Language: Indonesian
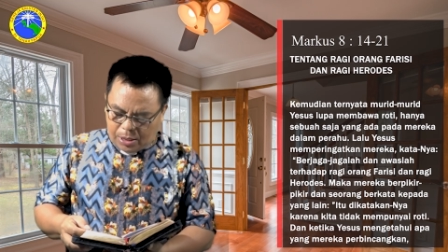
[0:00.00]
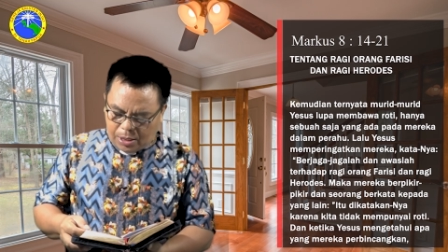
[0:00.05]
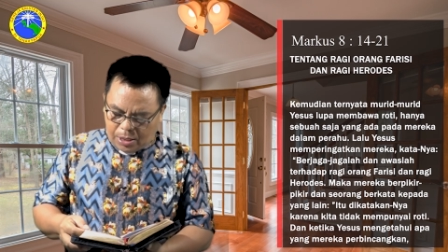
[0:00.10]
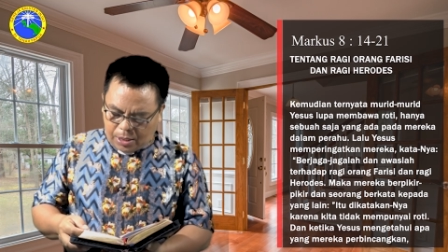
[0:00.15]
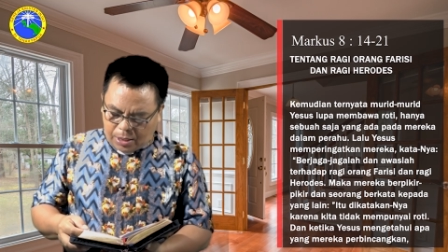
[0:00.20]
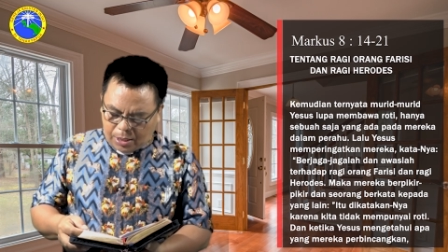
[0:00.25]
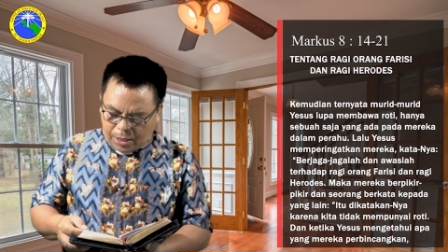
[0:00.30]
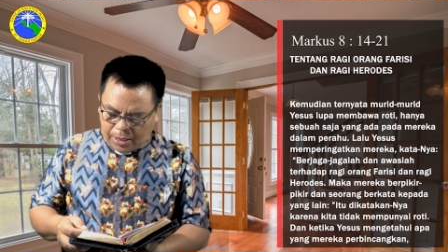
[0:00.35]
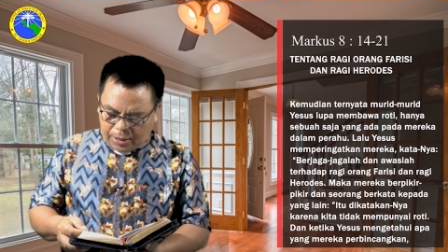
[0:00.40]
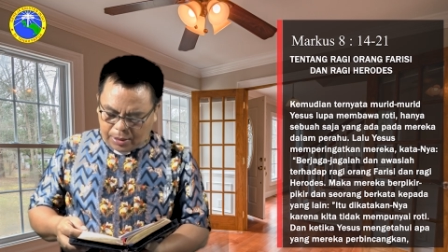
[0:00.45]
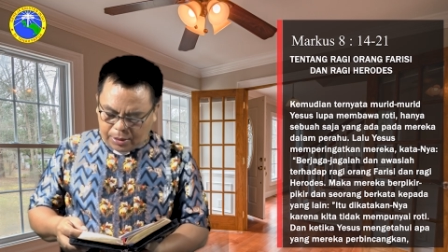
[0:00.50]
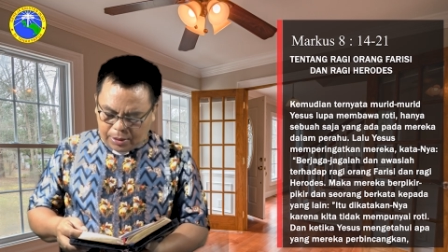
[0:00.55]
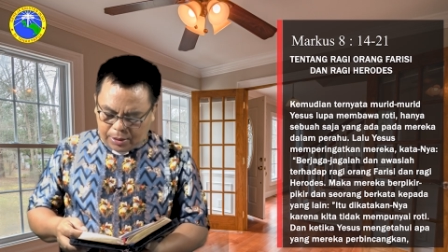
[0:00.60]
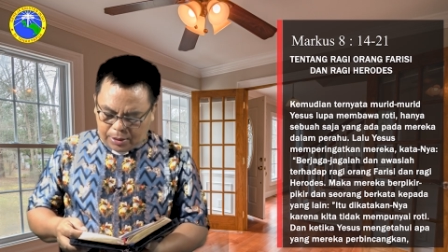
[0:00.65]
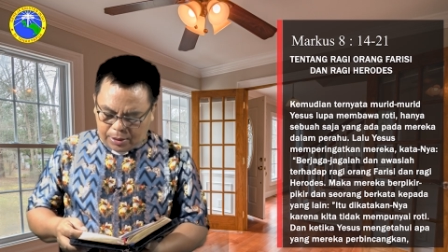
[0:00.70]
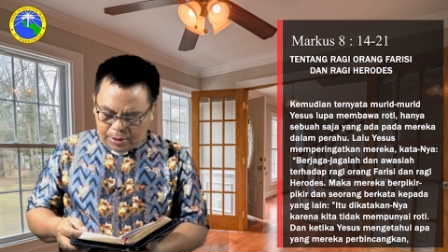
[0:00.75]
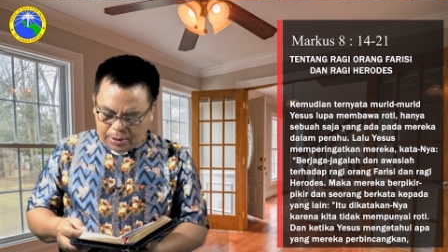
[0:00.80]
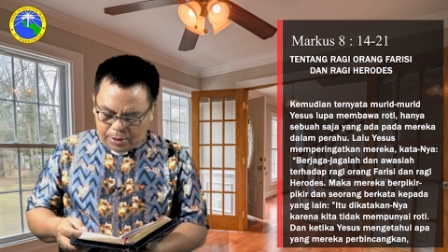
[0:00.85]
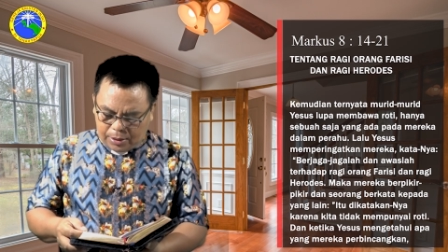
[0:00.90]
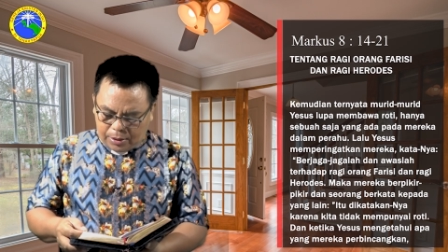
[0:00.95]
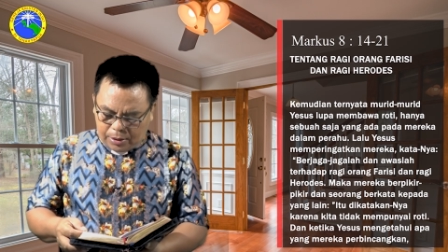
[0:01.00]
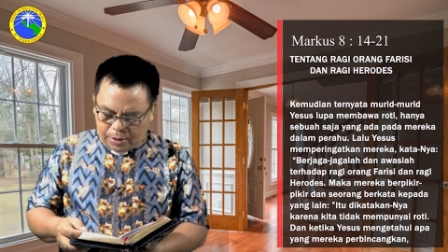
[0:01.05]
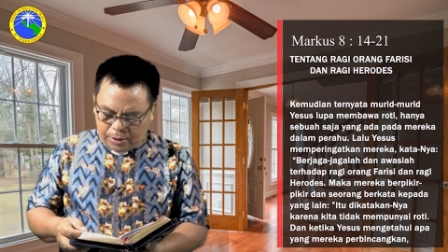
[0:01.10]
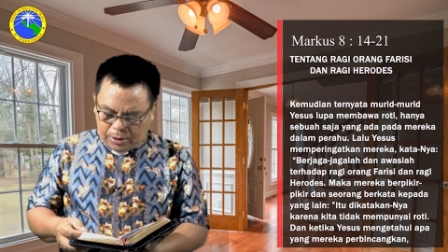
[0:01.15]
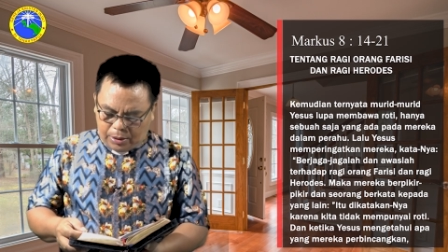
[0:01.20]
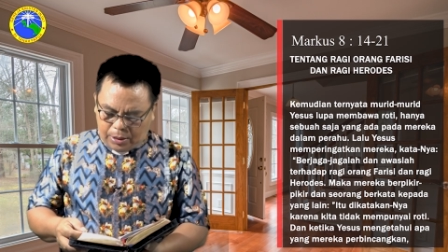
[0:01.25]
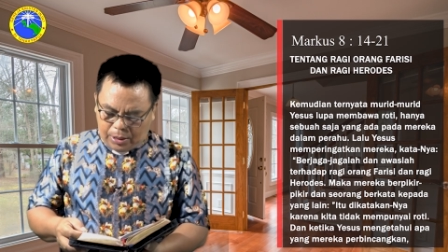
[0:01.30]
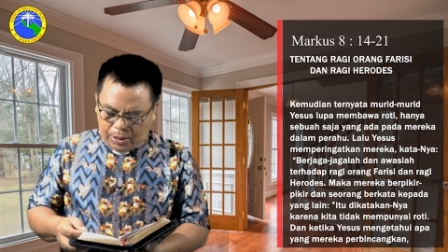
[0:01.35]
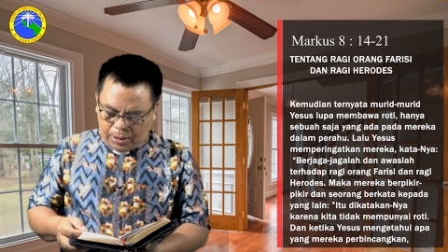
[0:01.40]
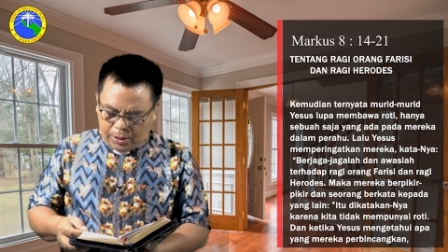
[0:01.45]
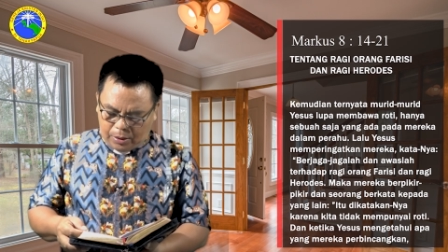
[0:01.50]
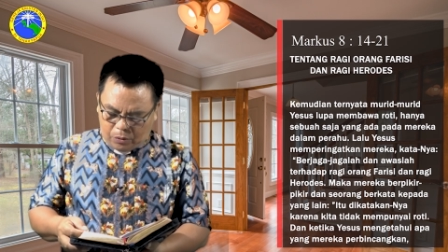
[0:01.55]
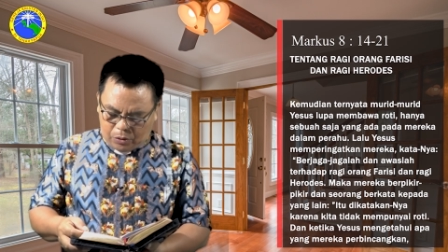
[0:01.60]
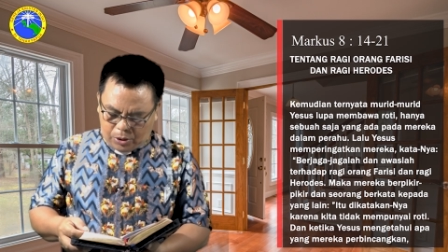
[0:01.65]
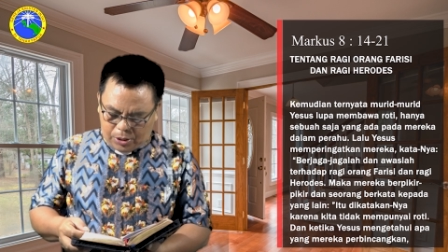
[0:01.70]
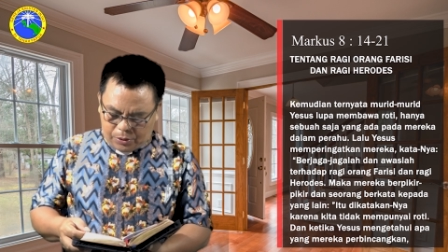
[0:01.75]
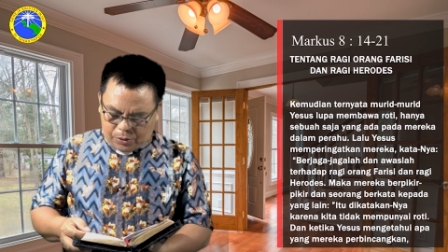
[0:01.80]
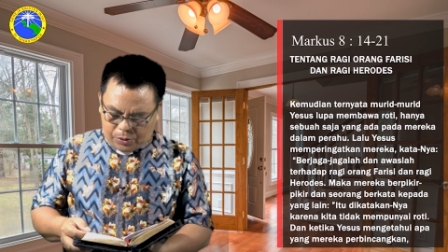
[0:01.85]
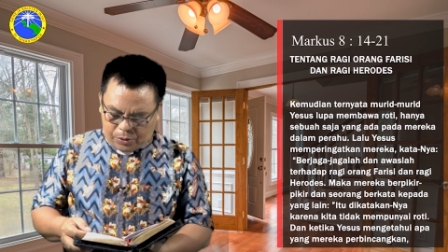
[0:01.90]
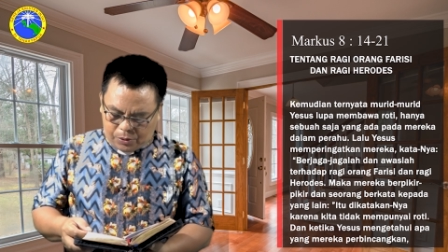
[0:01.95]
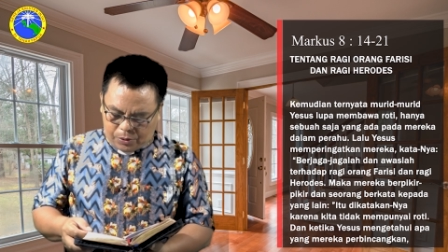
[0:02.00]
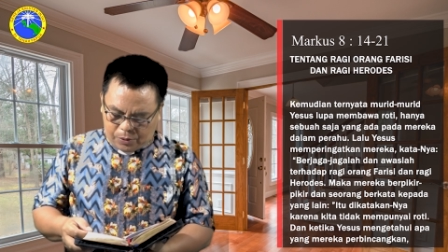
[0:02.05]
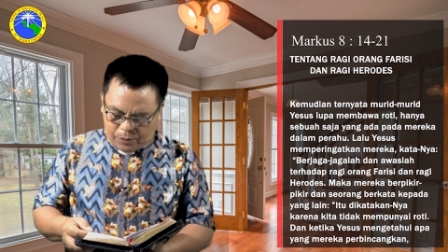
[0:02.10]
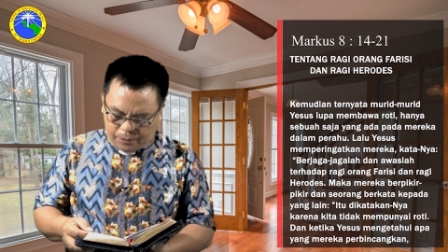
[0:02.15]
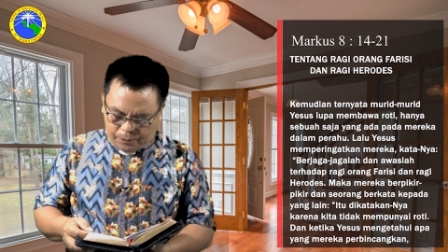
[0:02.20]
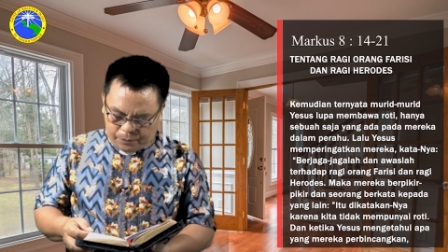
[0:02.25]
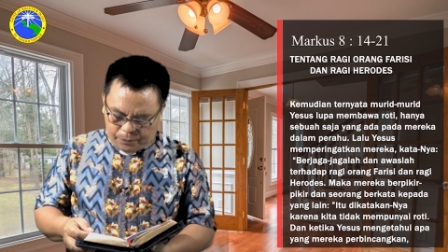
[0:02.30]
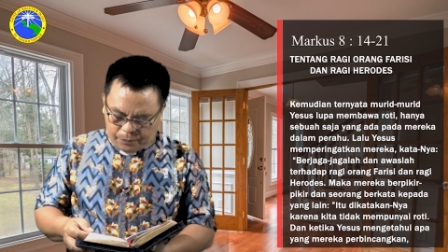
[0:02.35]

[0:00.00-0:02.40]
ragi Herodes.